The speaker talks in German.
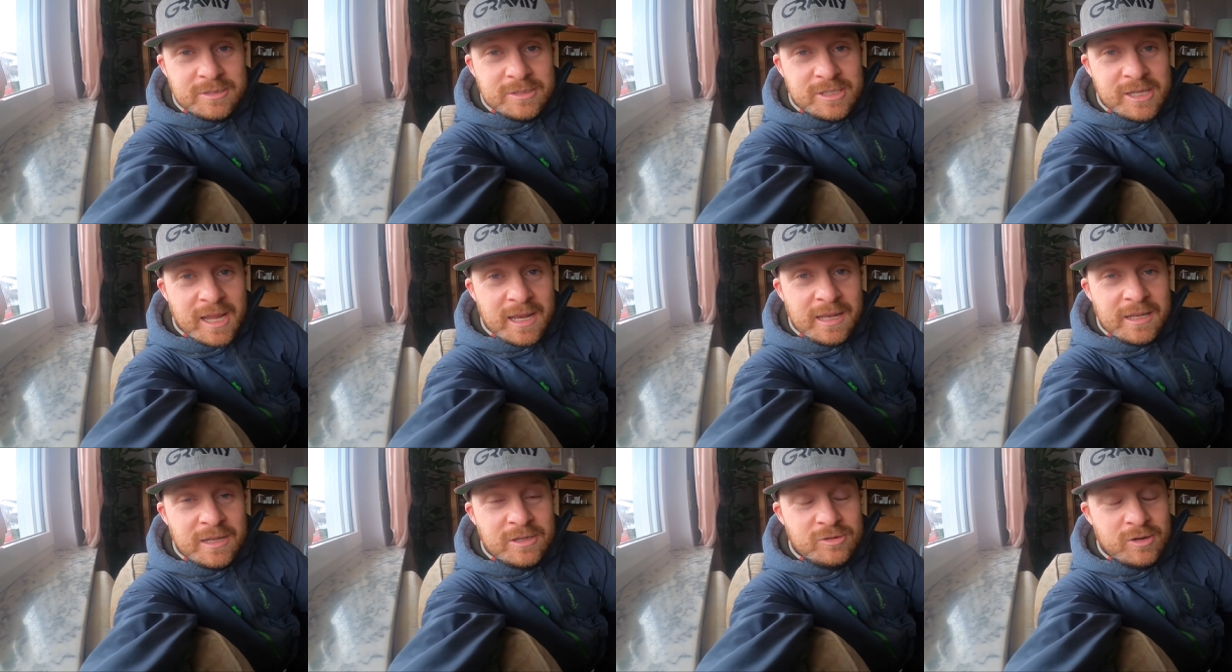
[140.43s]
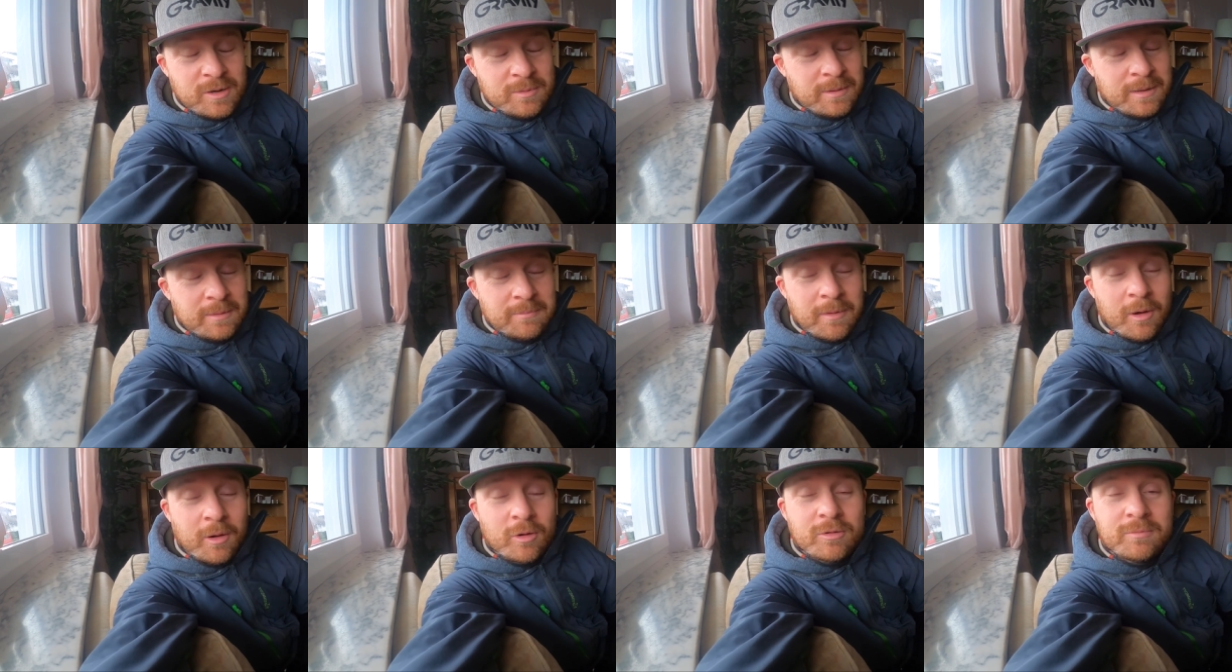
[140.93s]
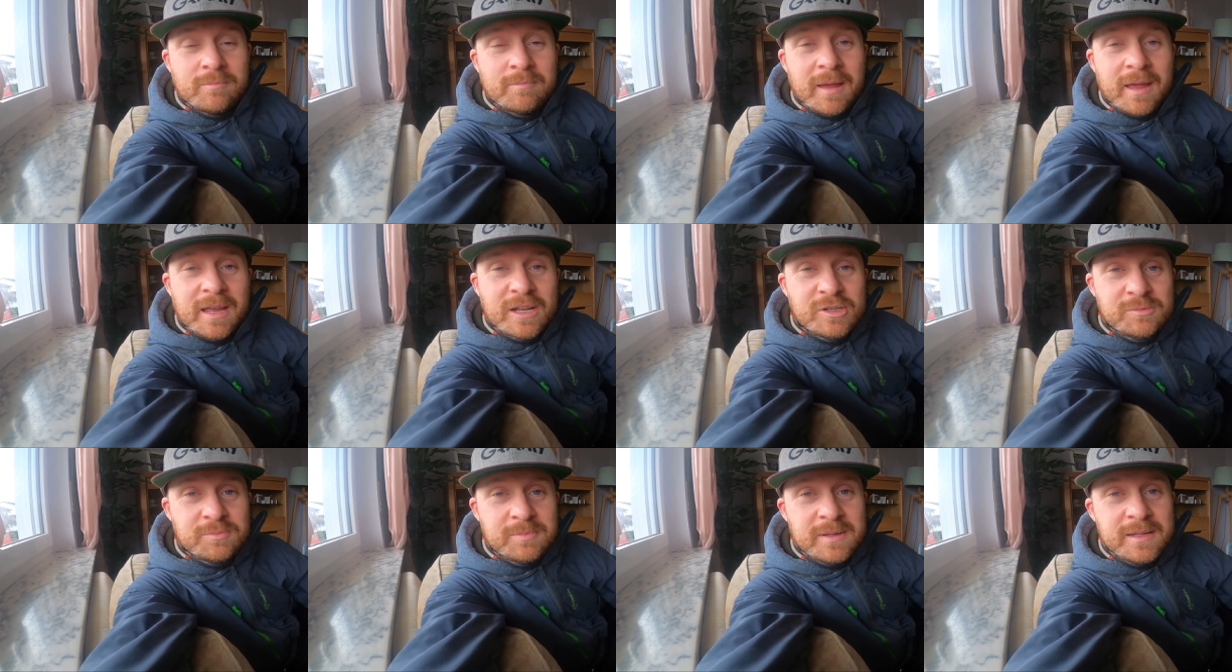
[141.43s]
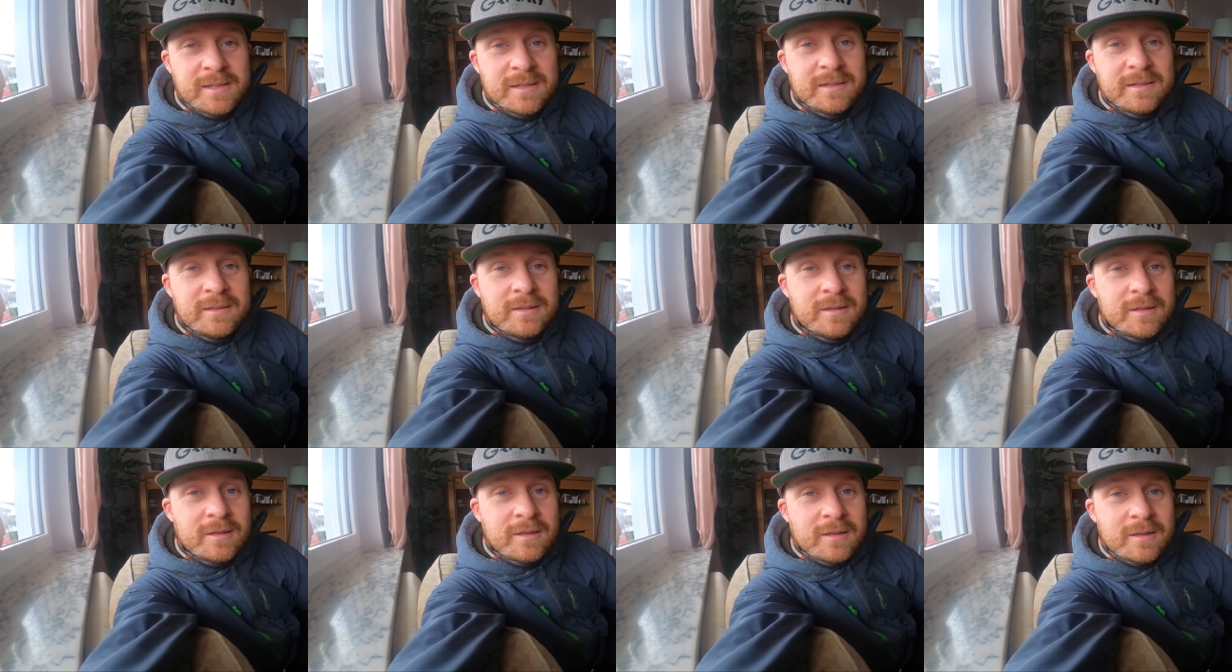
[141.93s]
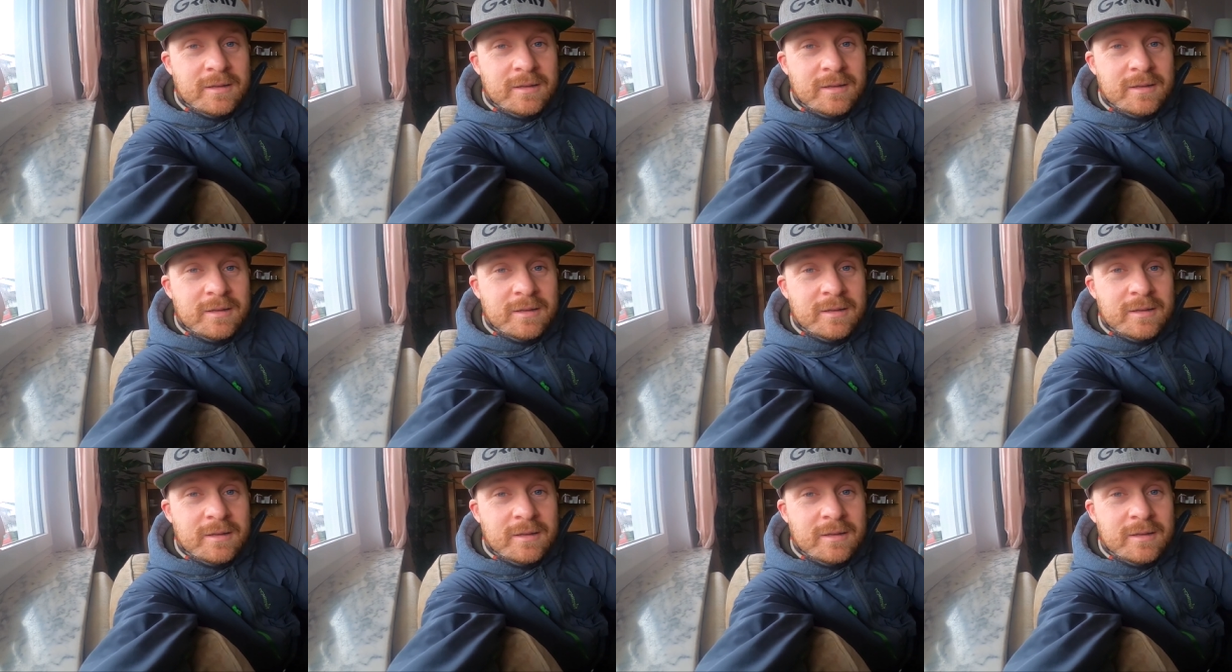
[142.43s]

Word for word: Challenge oder bei dem Mountainbike Spiel